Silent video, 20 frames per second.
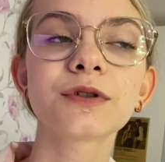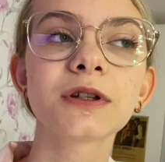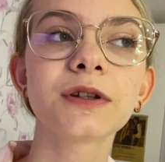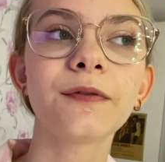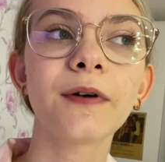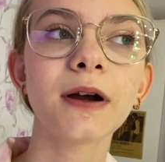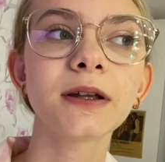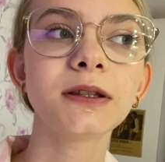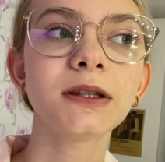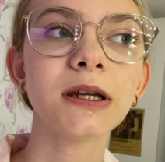уже
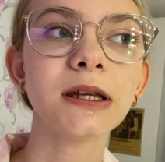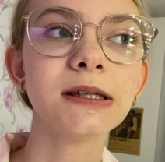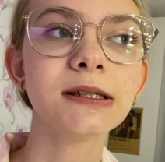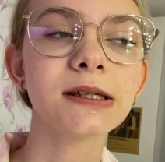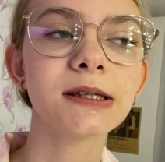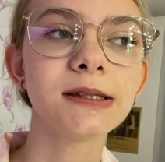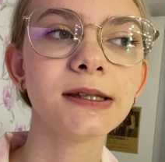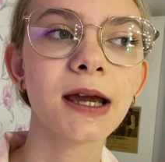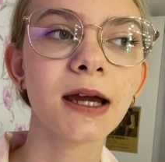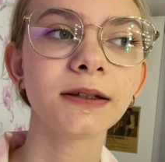
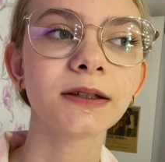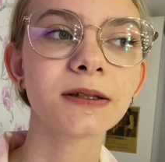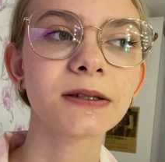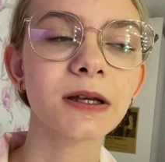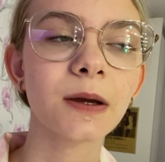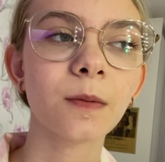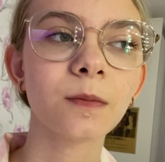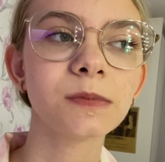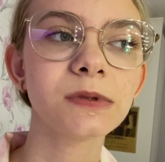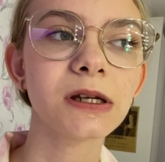2-30 дня, и на
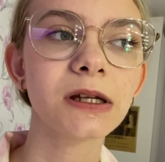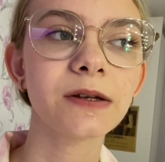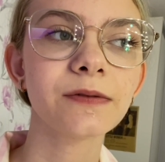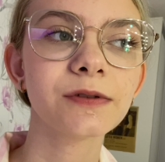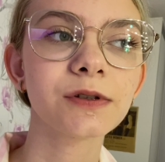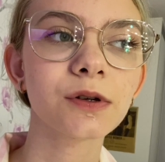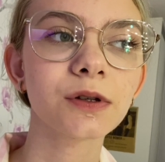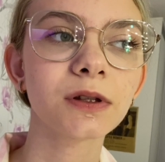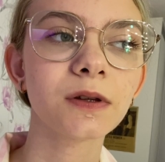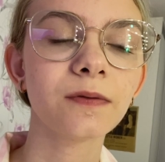самом деле
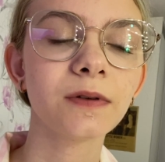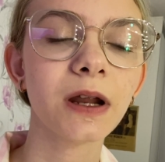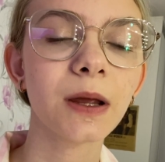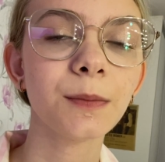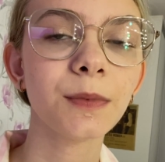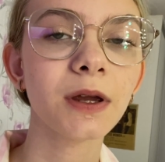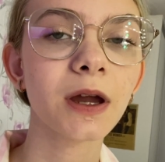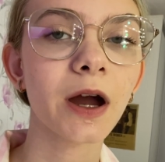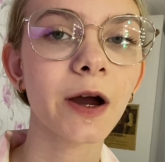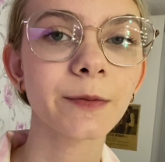все это
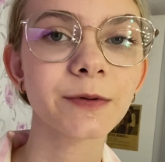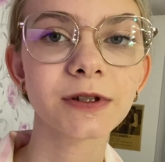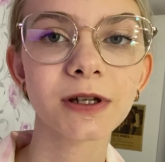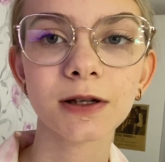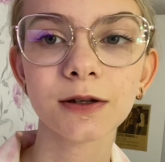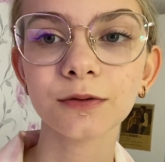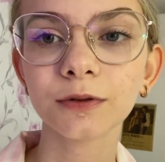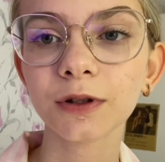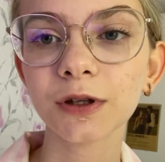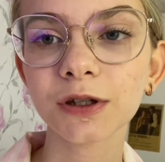время я
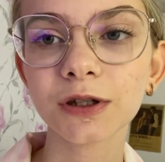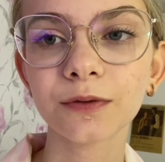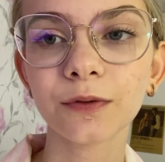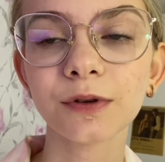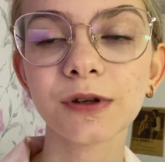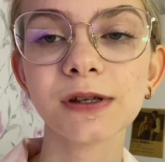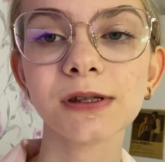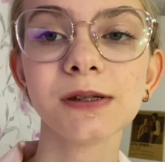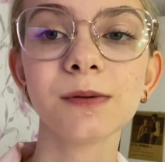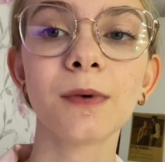абсолютно ничего
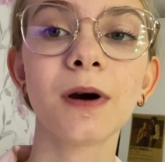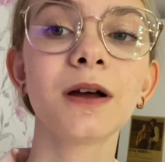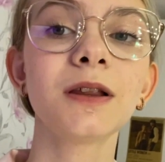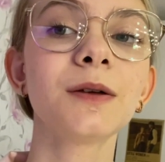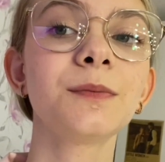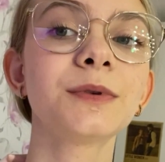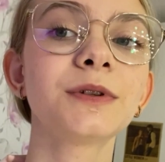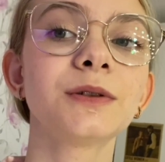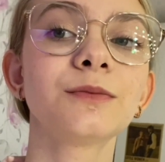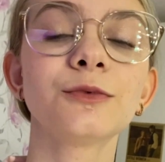не
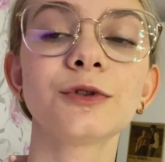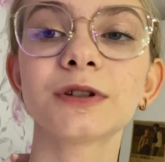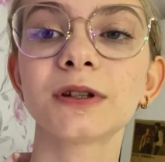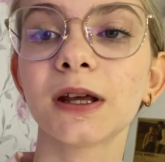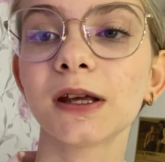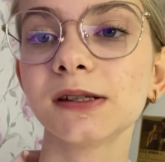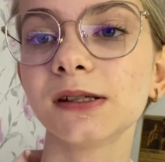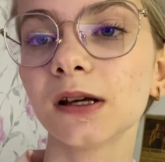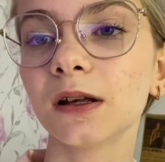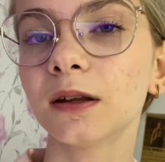снимала, потому
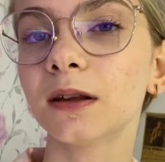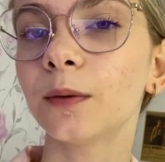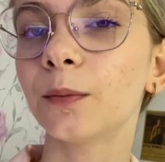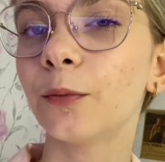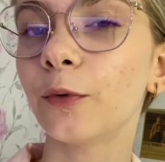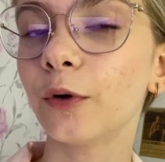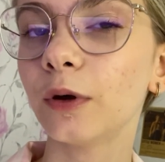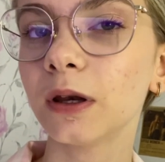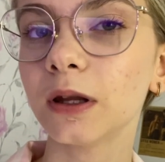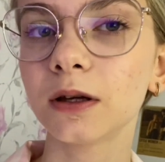что я делала
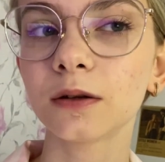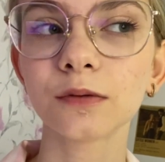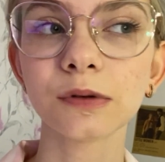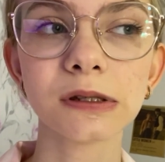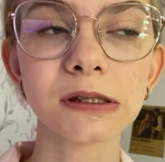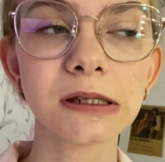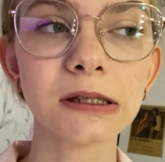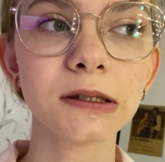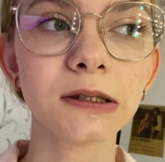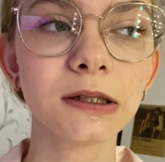более
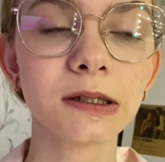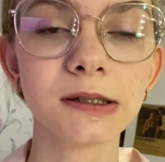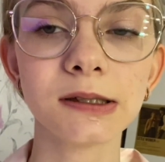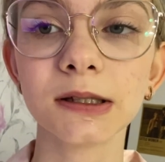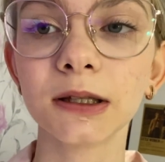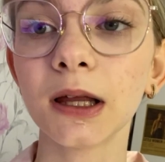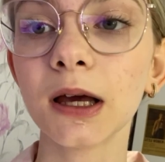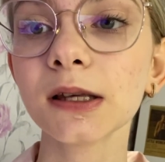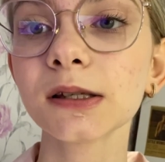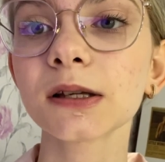рутинные
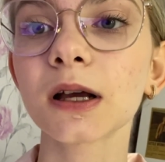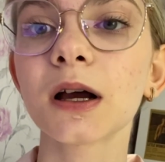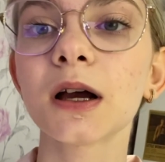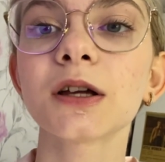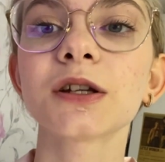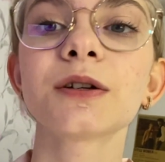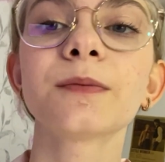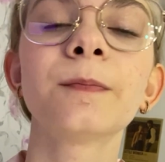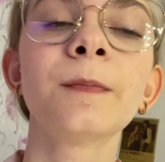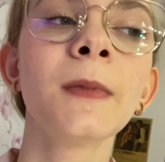дела,
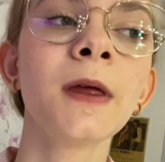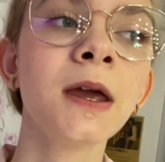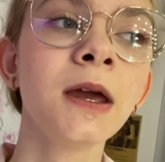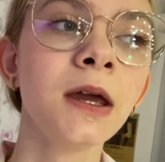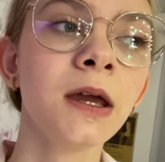скажем,